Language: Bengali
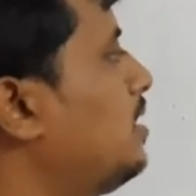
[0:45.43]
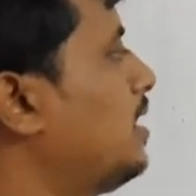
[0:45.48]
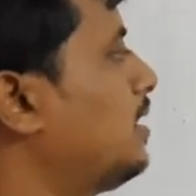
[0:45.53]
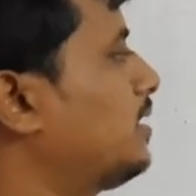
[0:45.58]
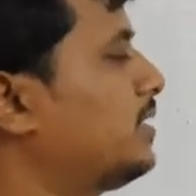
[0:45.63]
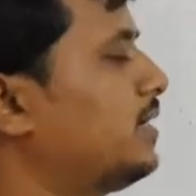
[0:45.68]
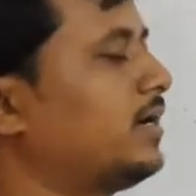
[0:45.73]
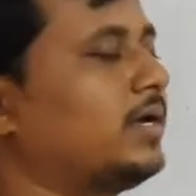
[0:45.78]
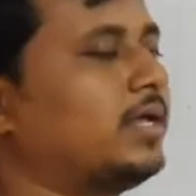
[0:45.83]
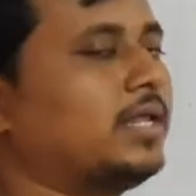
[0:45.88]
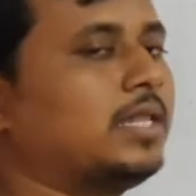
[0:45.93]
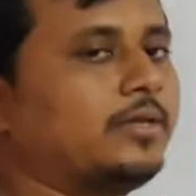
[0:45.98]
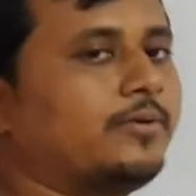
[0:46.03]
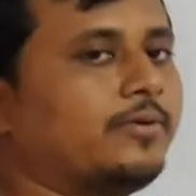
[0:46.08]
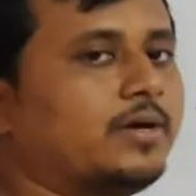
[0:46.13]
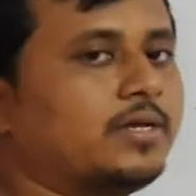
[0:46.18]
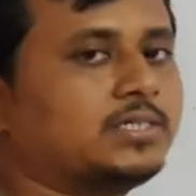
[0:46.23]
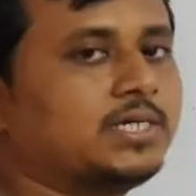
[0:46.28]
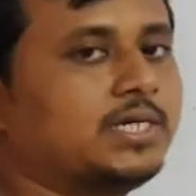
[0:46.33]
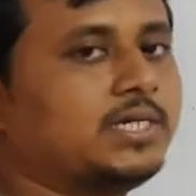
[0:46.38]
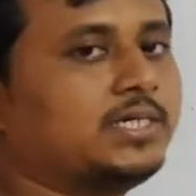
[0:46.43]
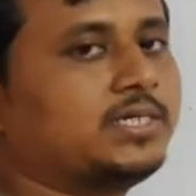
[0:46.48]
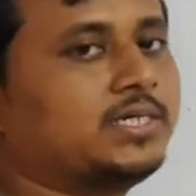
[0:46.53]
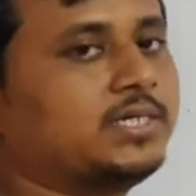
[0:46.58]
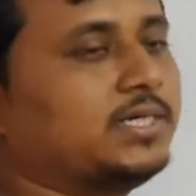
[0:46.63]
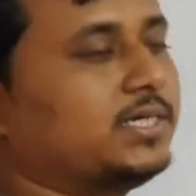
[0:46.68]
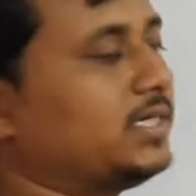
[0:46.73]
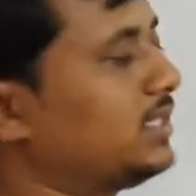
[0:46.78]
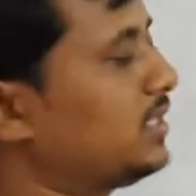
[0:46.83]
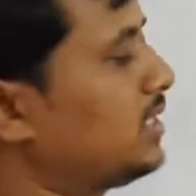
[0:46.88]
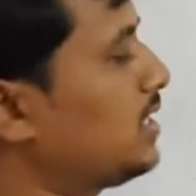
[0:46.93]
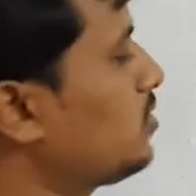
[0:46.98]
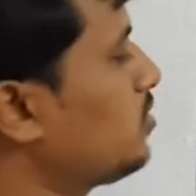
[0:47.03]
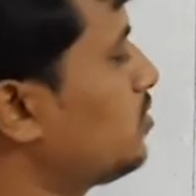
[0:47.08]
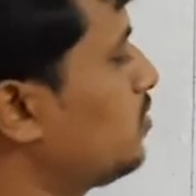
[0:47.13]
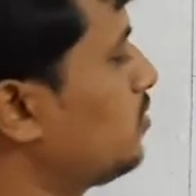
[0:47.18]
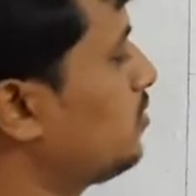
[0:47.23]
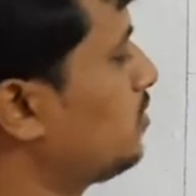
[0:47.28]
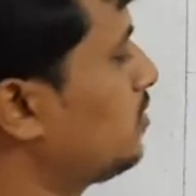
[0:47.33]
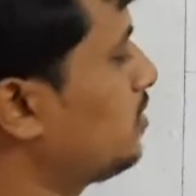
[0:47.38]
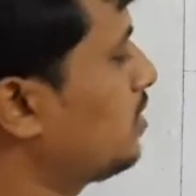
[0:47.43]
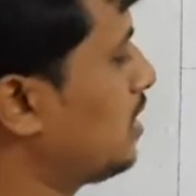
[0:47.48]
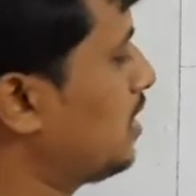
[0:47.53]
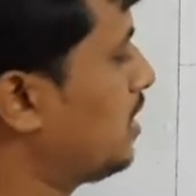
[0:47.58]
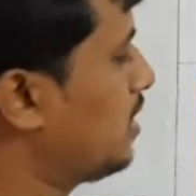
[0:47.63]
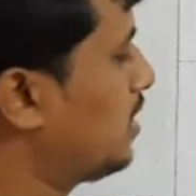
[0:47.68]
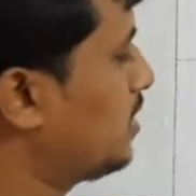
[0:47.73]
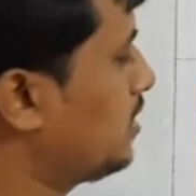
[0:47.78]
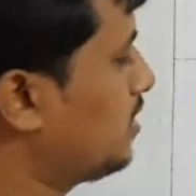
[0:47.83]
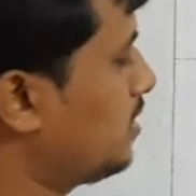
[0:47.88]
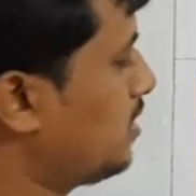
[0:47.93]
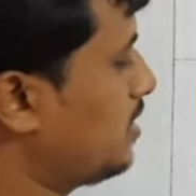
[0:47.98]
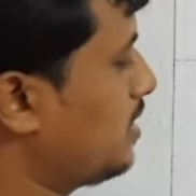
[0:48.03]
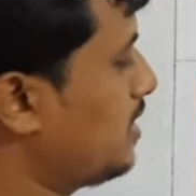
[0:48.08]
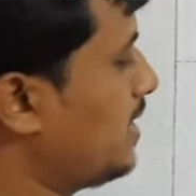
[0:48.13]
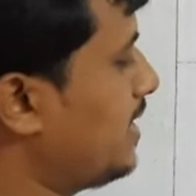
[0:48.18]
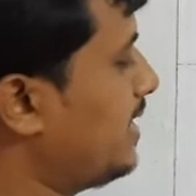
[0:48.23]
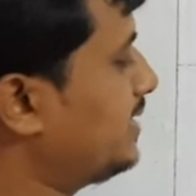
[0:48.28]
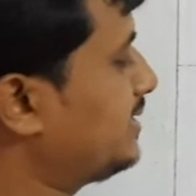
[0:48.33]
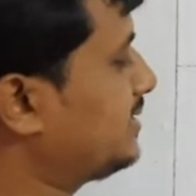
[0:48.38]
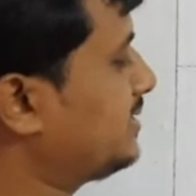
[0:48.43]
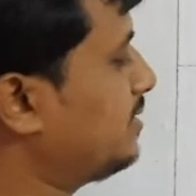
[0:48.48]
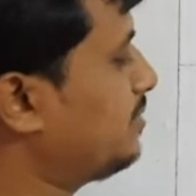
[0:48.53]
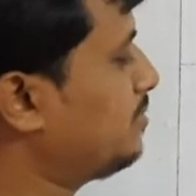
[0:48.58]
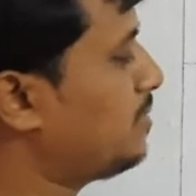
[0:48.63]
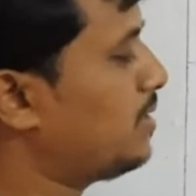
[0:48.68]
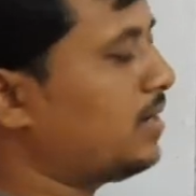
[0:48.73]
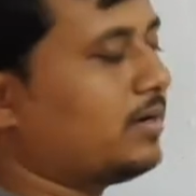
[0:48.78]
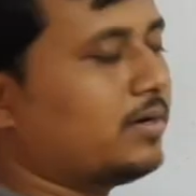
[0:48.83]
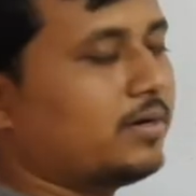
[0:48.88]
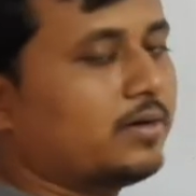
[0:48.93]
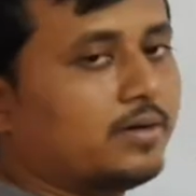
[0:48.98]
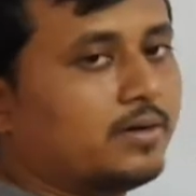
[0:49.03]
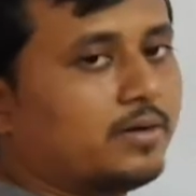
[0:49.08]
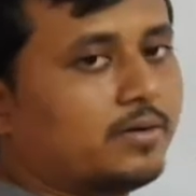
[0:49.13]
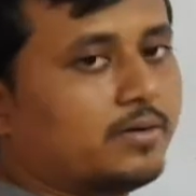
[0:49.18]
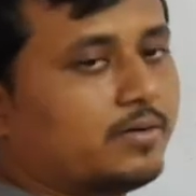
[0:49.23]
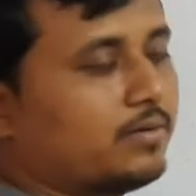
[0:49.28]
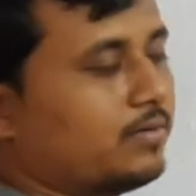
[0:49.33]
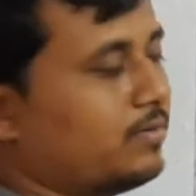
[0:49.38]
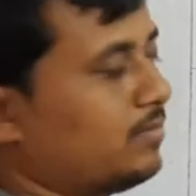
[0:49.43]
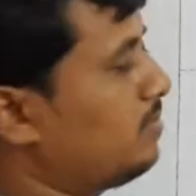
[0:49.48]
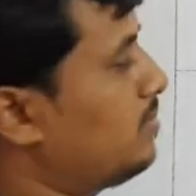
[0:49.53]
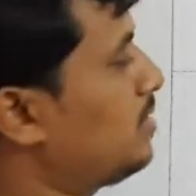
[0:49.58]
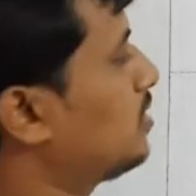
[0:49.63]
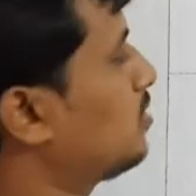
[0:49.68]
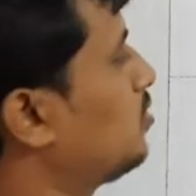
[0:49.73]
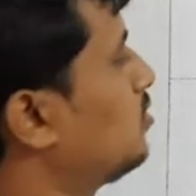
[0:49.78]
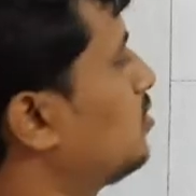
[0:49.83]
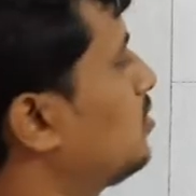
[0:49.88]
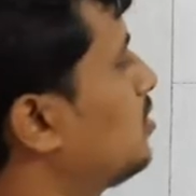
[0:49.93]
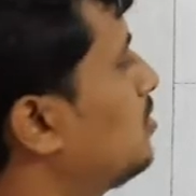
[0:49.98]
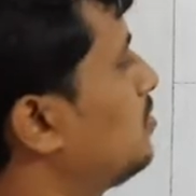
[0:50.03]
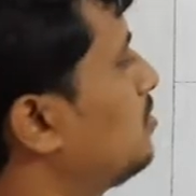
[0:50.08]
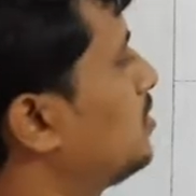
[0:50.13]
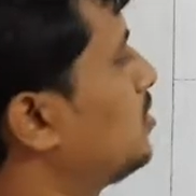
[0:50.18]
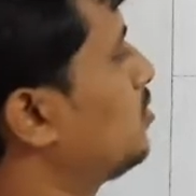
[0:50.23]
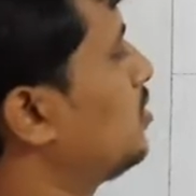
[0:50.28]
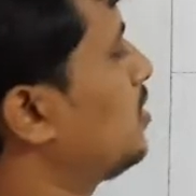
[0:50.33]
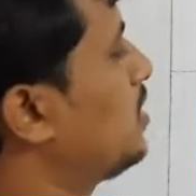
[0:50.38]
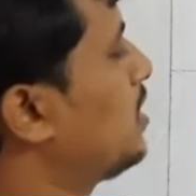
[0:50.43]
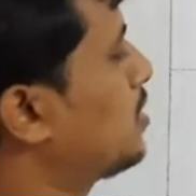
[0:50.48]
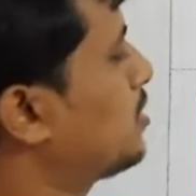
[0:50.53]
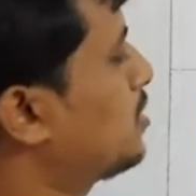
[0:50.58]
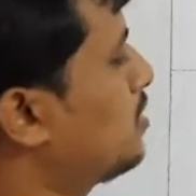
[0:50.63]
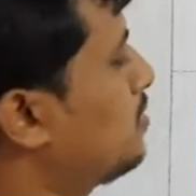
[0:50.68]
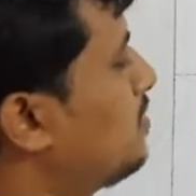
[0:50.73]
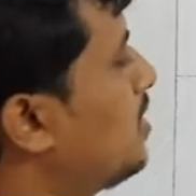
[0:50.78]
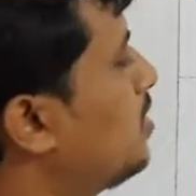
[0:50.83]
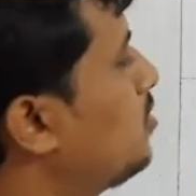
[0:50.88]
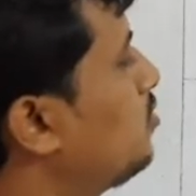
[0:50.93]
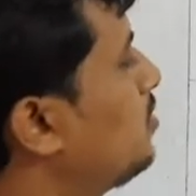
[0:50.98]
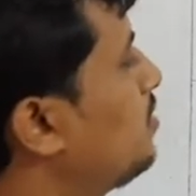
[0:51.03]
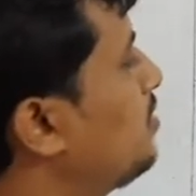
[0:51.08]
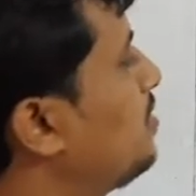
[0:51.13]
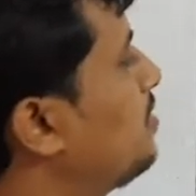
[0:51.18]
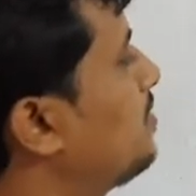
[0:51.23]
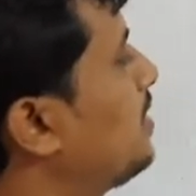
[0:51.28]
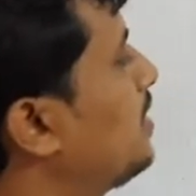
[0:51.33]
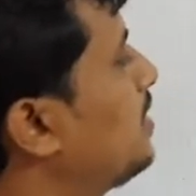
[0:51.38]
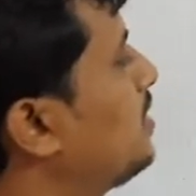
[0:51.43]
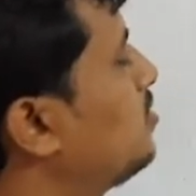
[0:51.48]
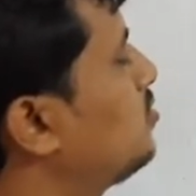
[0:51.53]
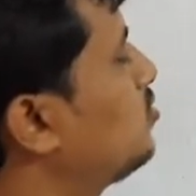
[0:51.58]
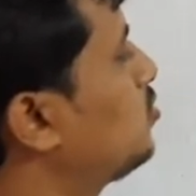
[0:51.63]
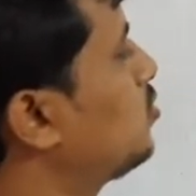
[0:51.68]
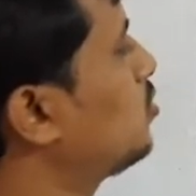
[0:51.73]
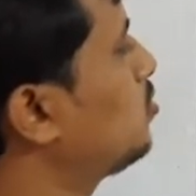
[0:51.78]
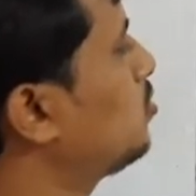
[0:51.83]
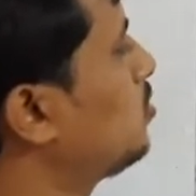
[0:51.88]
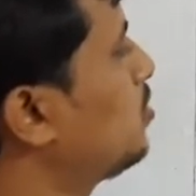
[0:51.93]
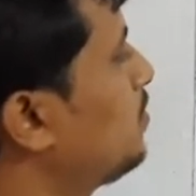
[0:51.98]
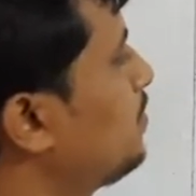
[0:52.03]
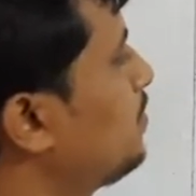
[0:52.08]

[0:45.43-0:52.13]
একটা অ্যাঙ্গেল দেওয়া আছে এইটটি ডিগ্রি তাই তো আর এক্সের মান বার করতে হবে তো এক্সের ভ্যালু কীভাবে ফাইন্ড আউট করব